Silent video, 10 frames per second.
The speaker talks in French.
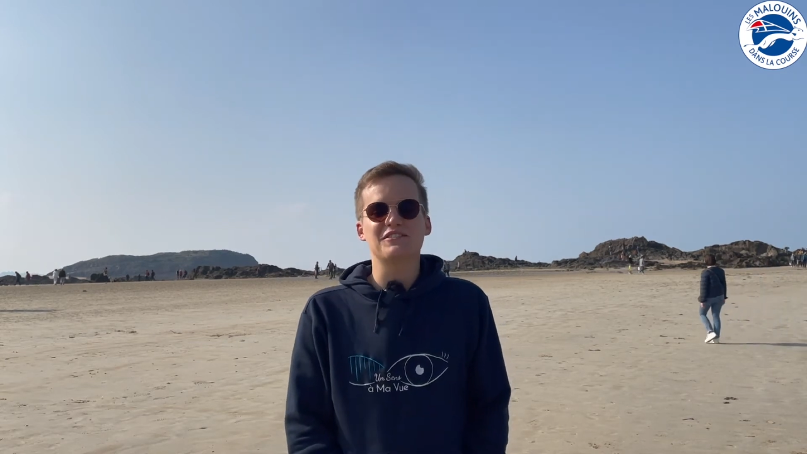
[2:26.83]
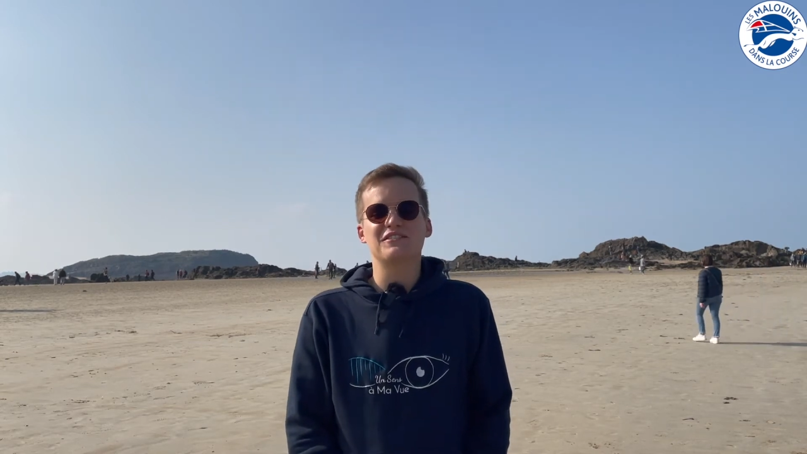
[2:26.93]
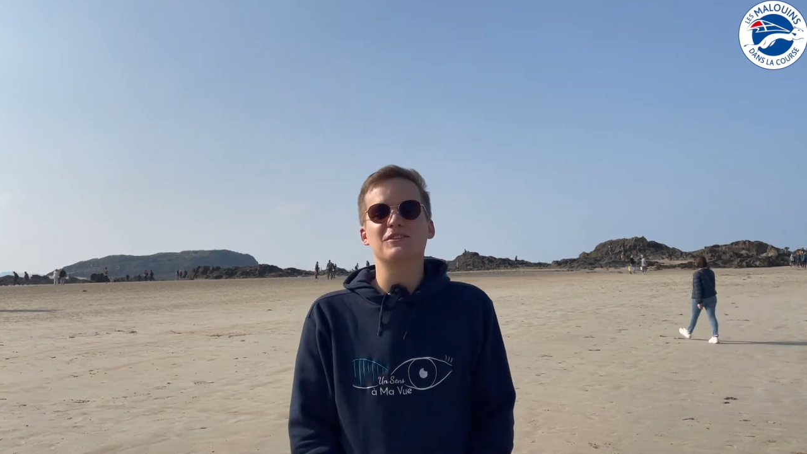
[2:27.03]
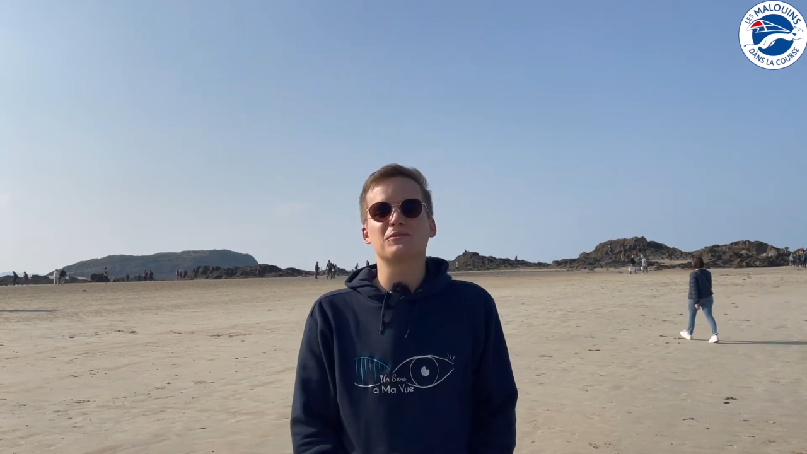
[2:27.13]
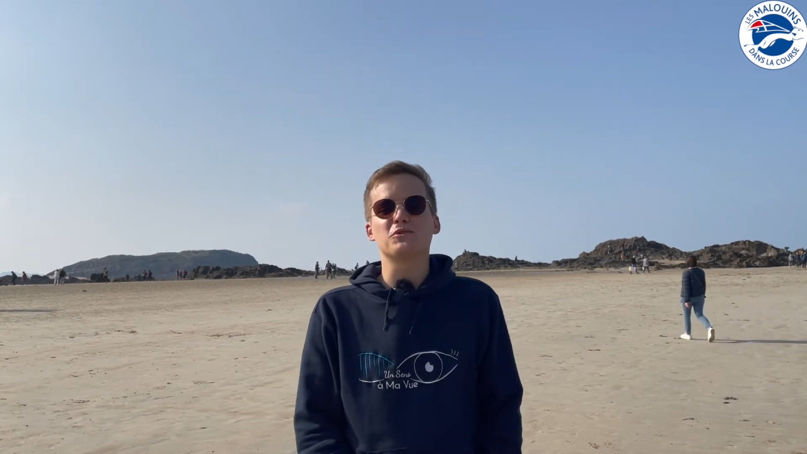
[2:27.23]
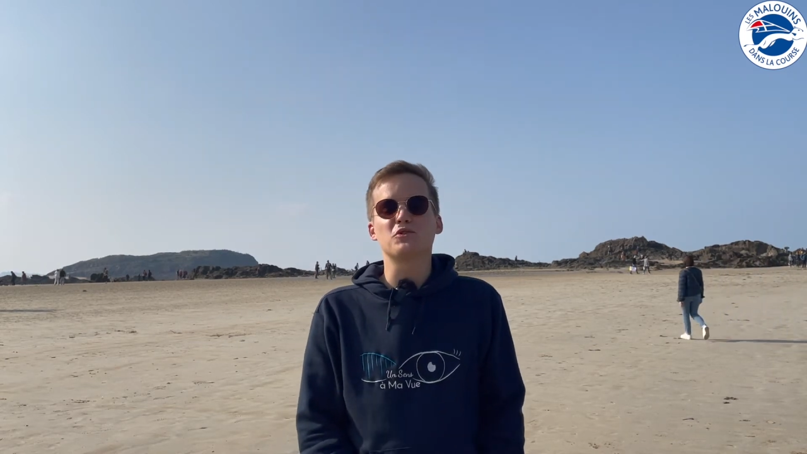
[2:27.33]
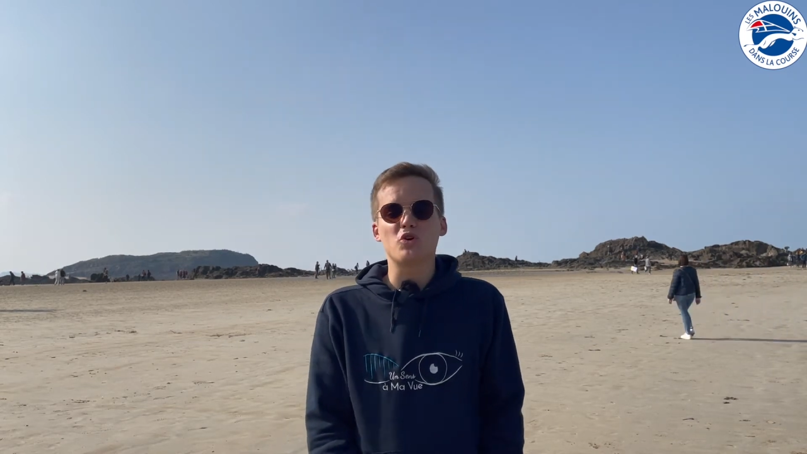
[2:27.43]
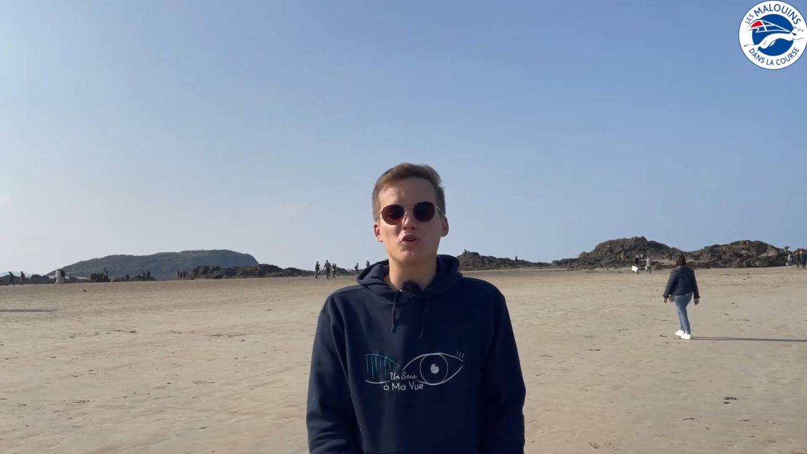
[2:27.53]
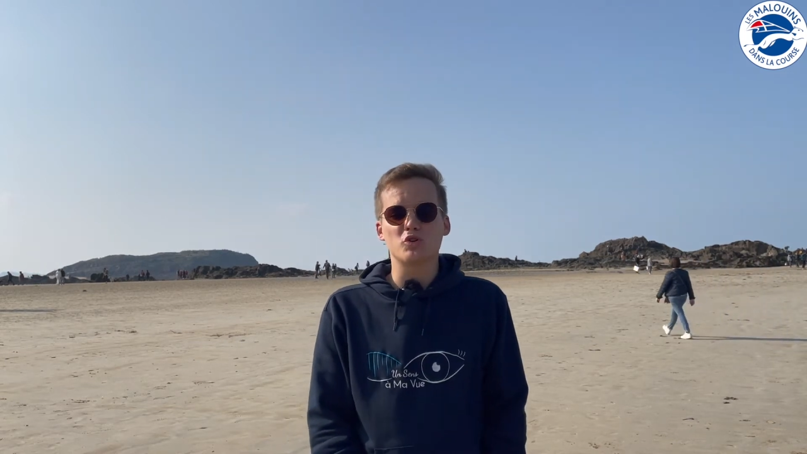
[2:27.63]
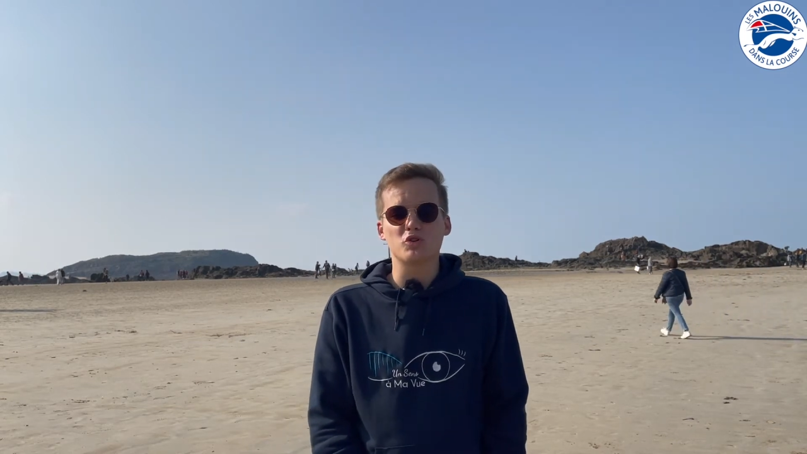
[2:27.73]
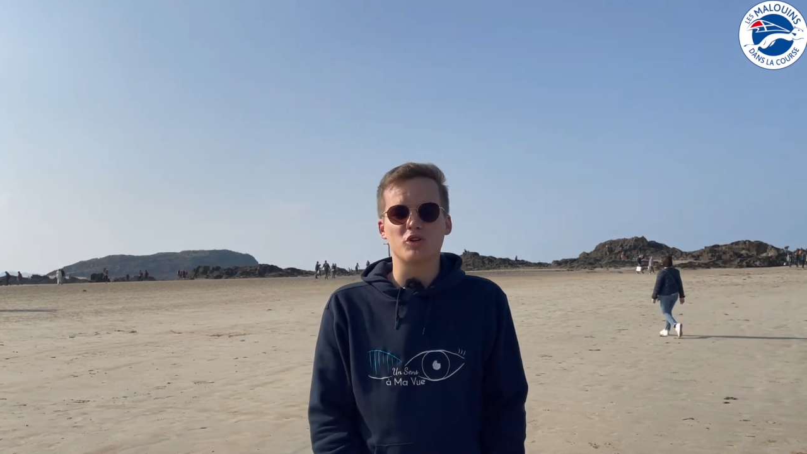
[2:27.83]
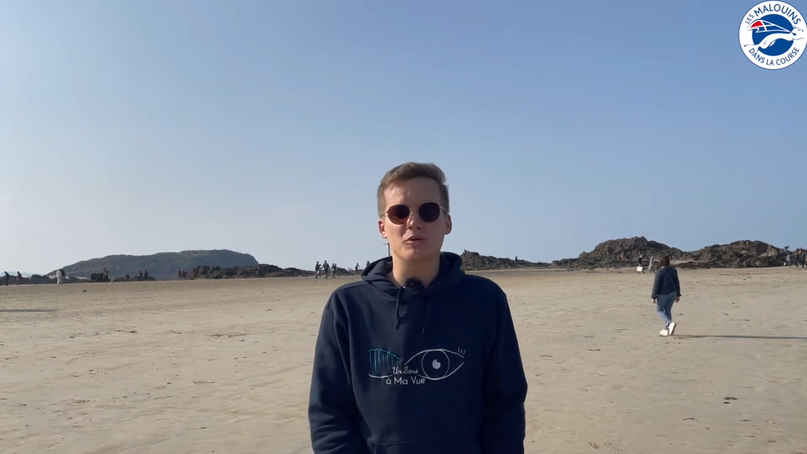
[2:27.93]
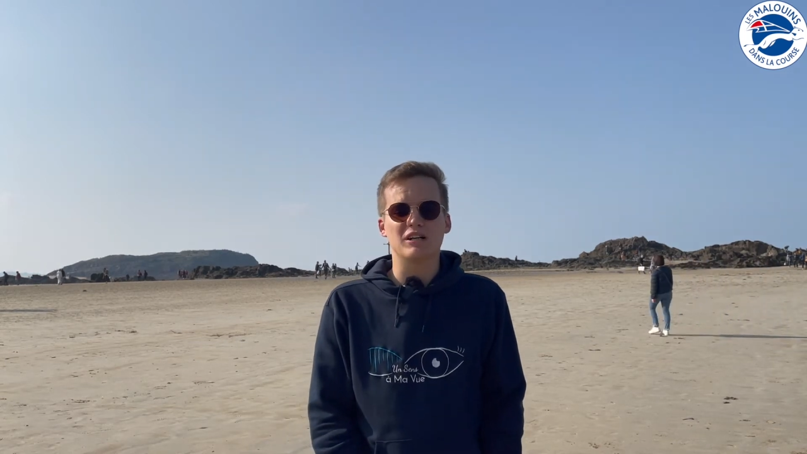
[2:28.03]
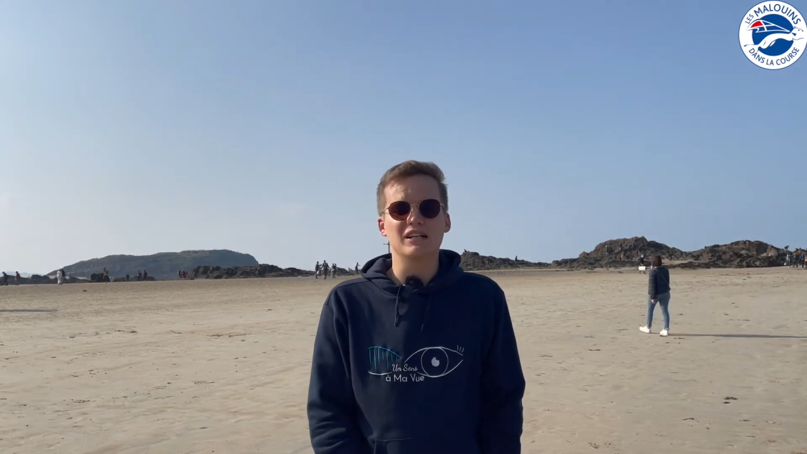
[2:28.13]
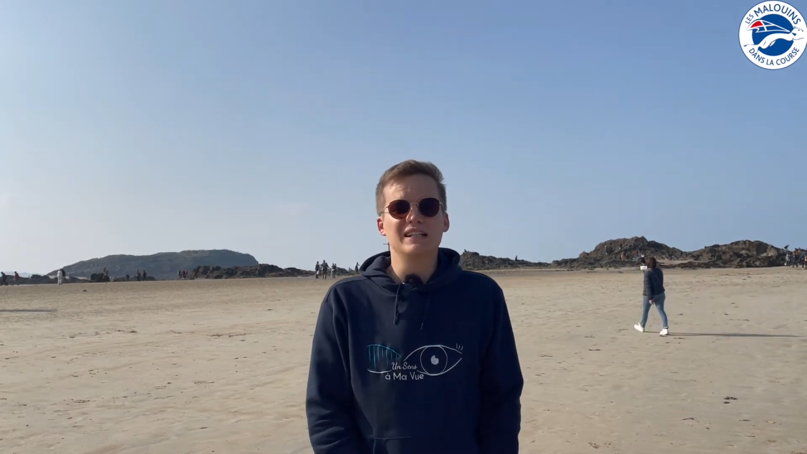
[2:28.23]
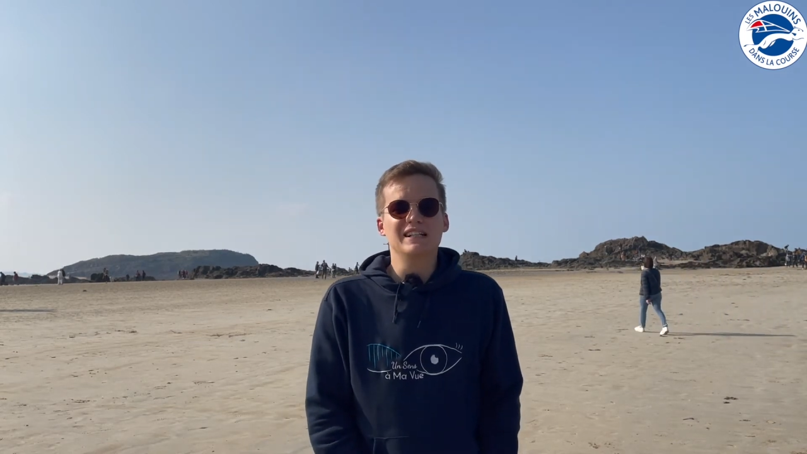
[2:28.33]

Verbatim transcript: effet, donc le 30 octobre,